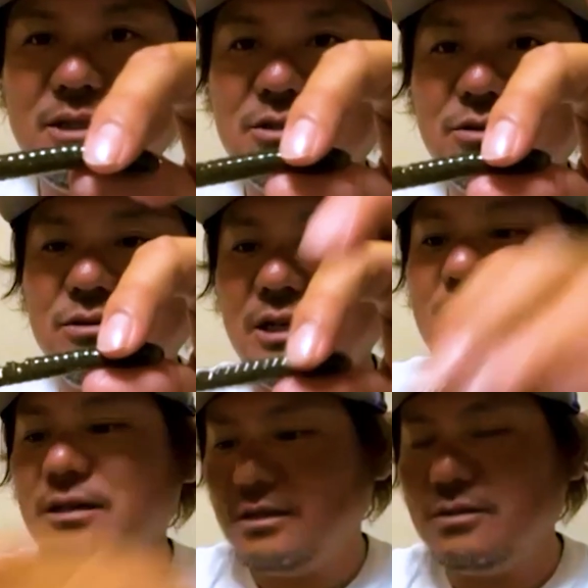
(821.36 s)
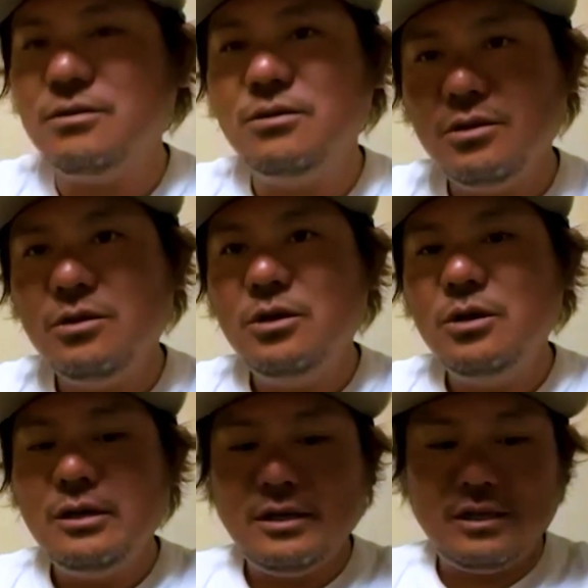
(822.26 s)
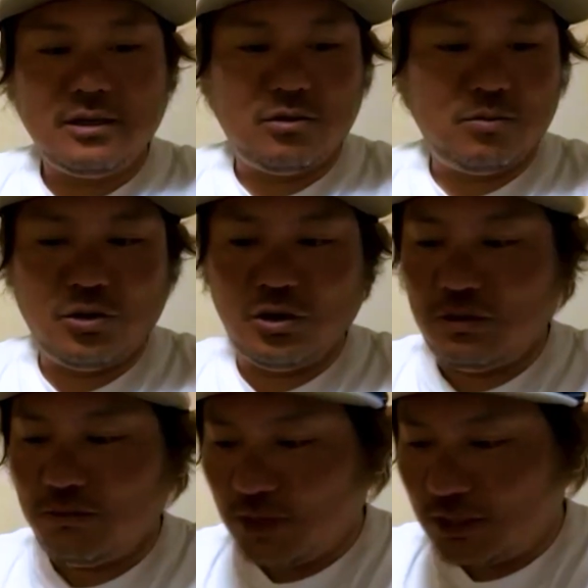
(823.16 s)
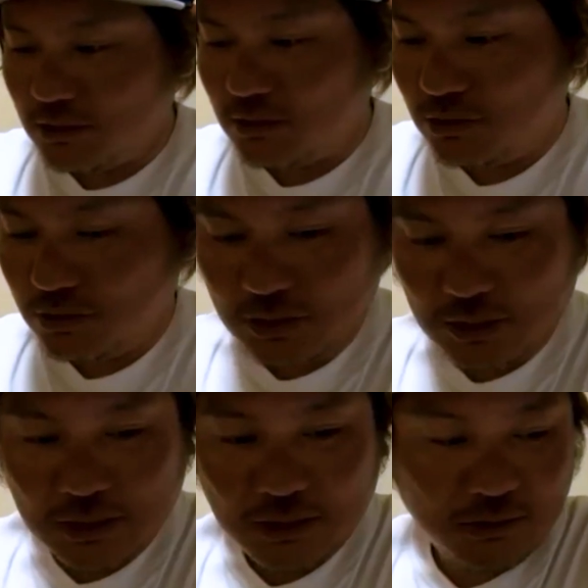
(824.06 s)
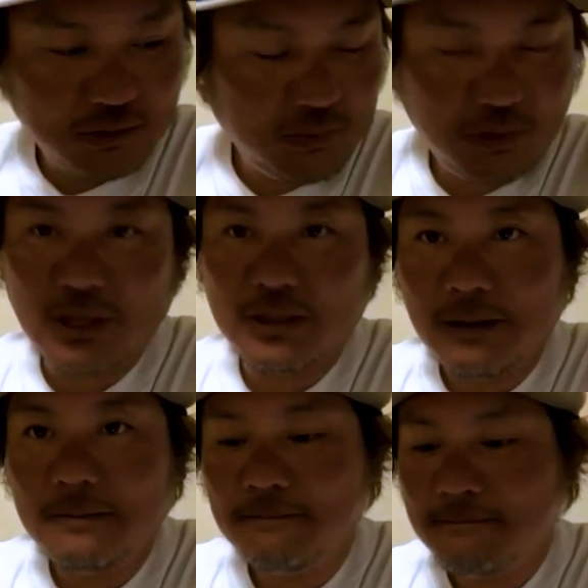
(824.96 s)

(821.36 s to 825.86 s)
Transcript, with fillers: まし良くないかなと思います。こんなもんかな。